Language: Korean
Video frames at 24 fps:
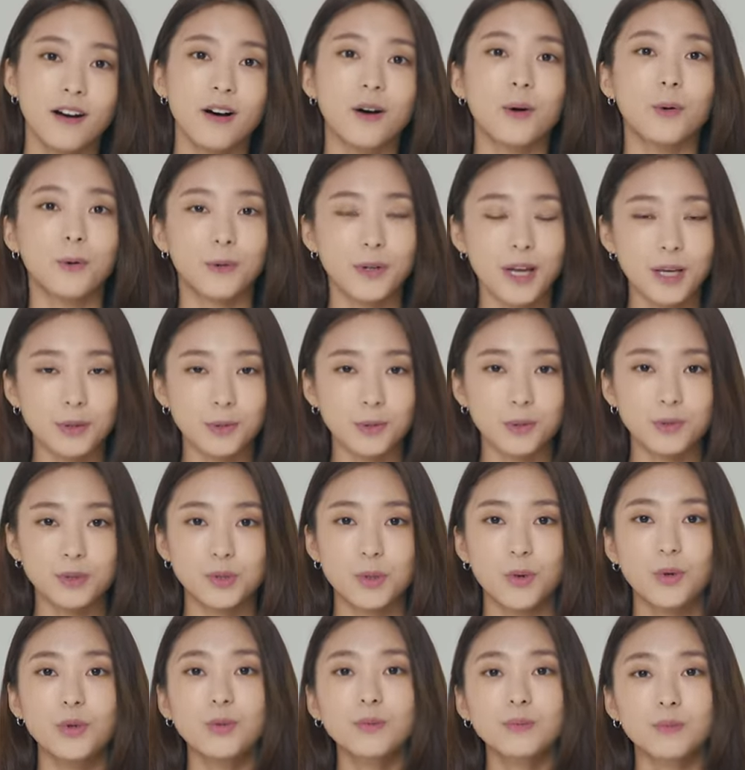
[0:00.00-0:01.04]
어, 올해도
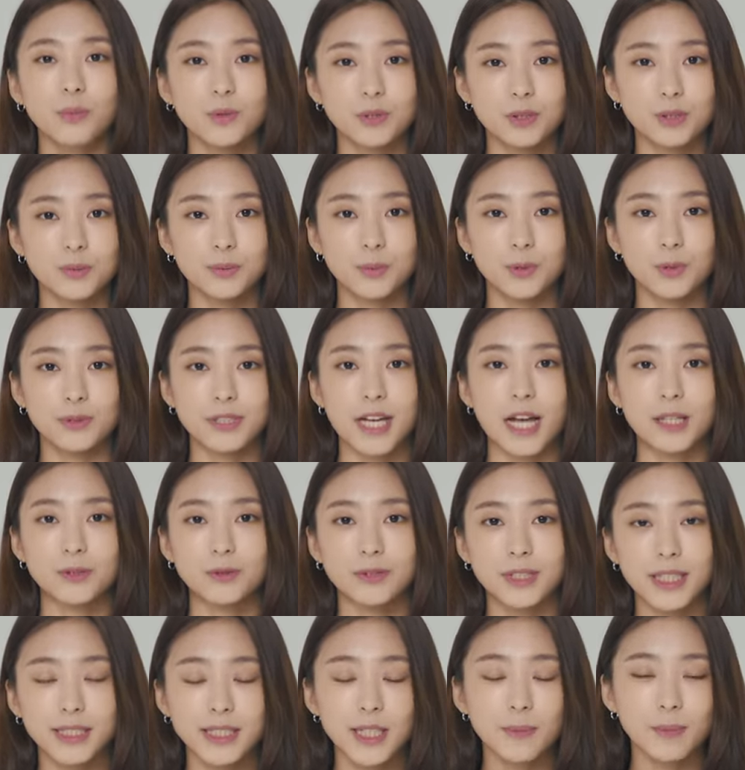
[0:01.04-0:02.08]
좋은 모습으로
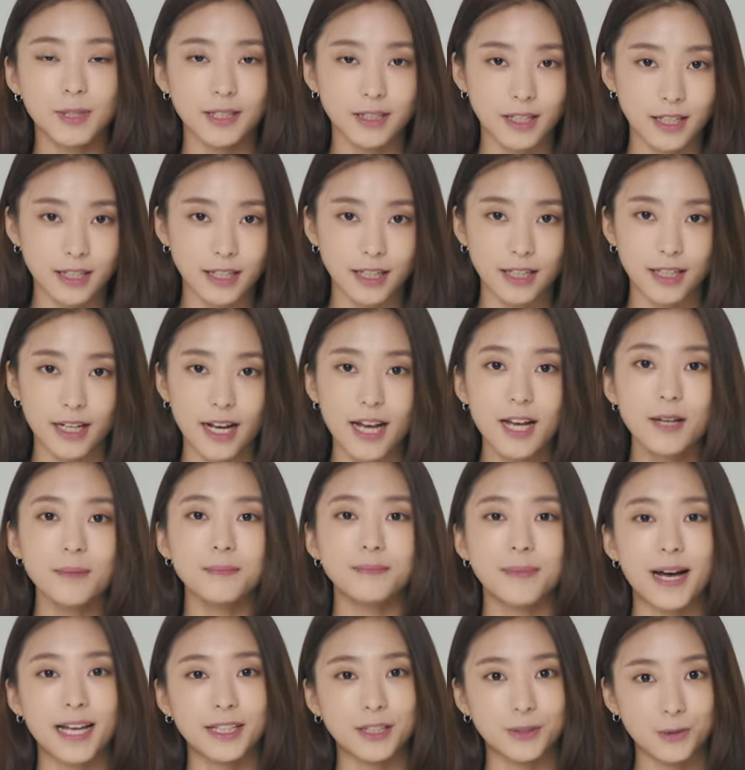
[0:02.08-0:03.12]
자주 찾아뵐 테니까
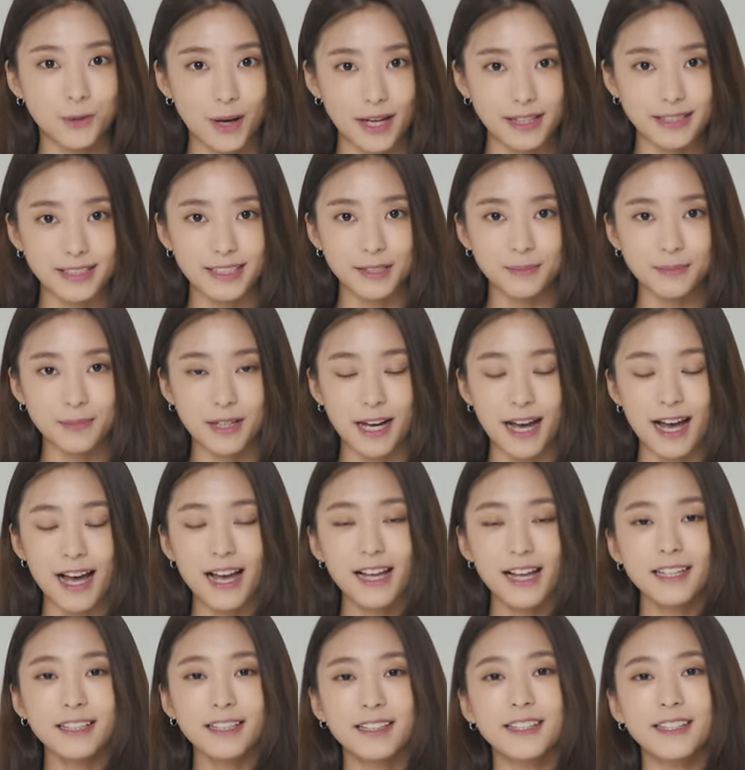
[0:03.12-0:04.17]
많은
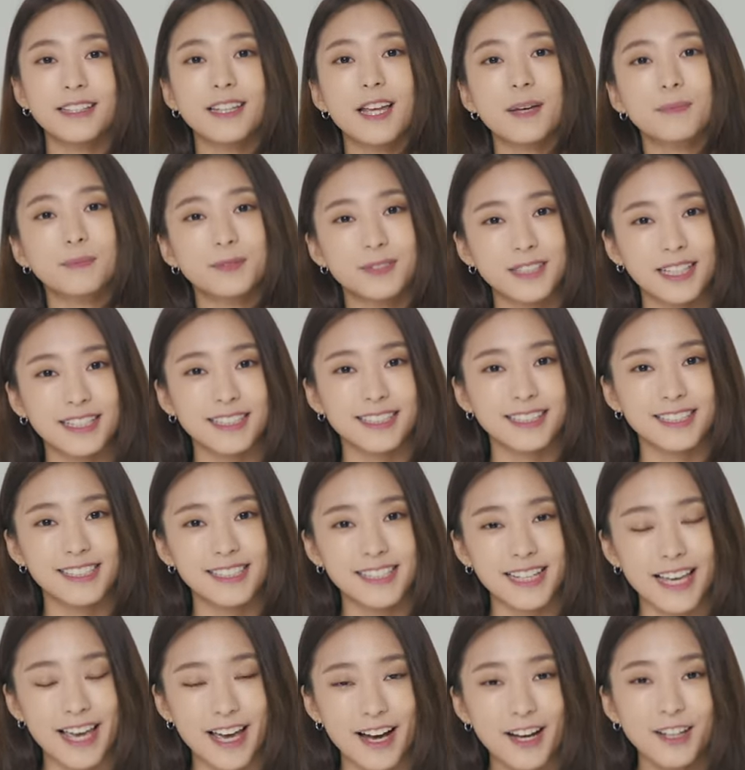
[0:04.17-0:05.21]
관심과 기대
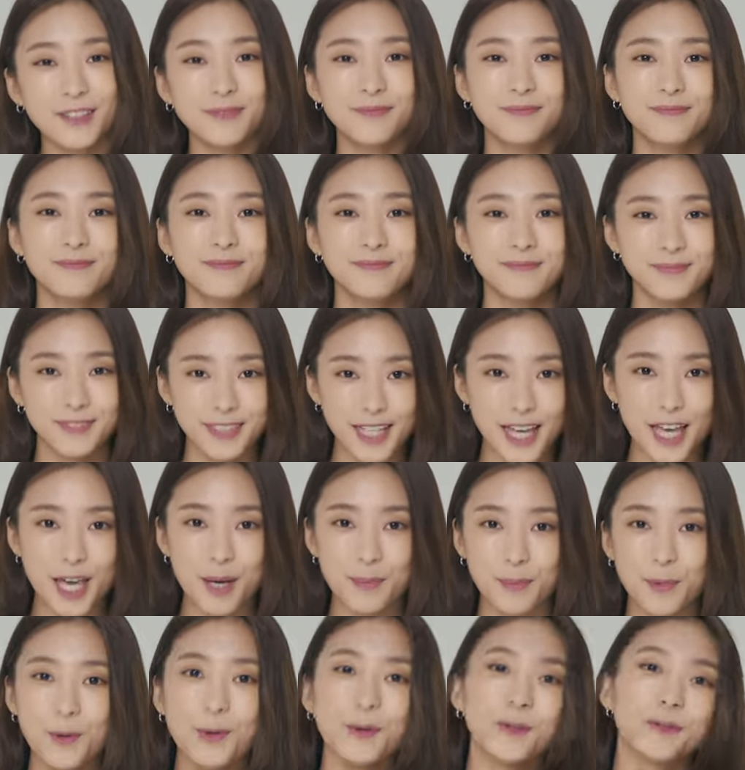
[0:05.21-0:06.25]
부탁드릴게요. 새해
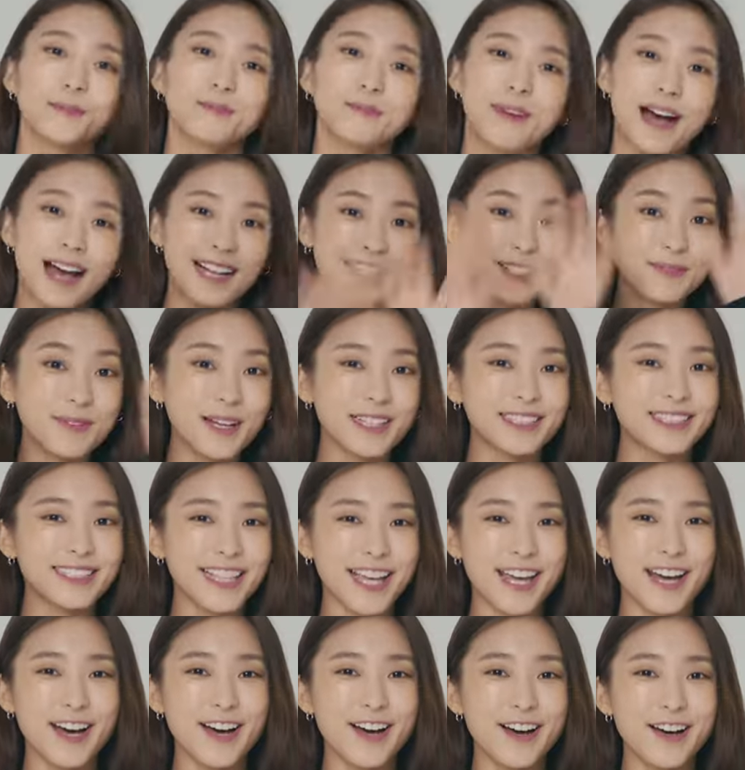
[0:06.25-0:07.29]
복 많이
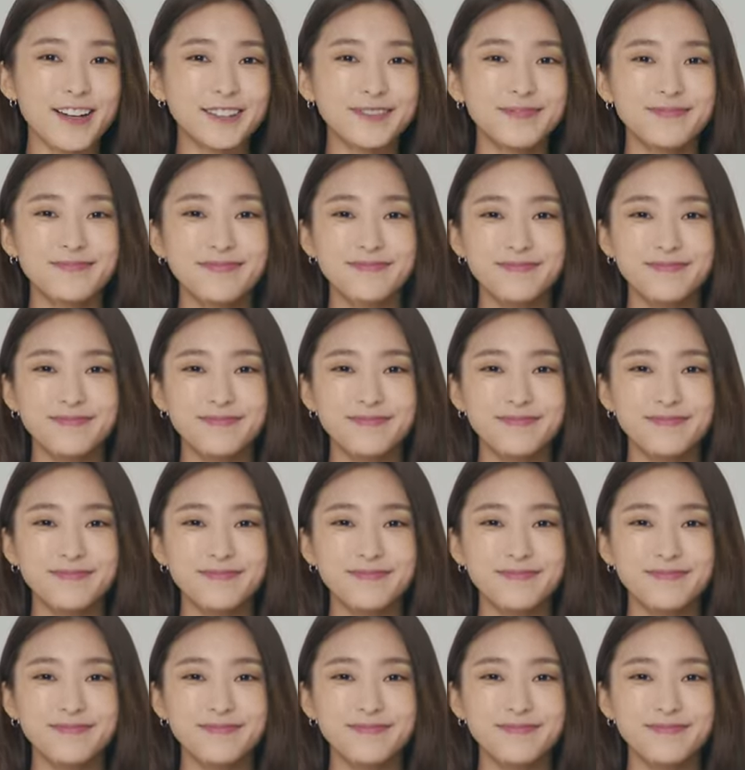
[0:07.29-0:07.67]
받으세요.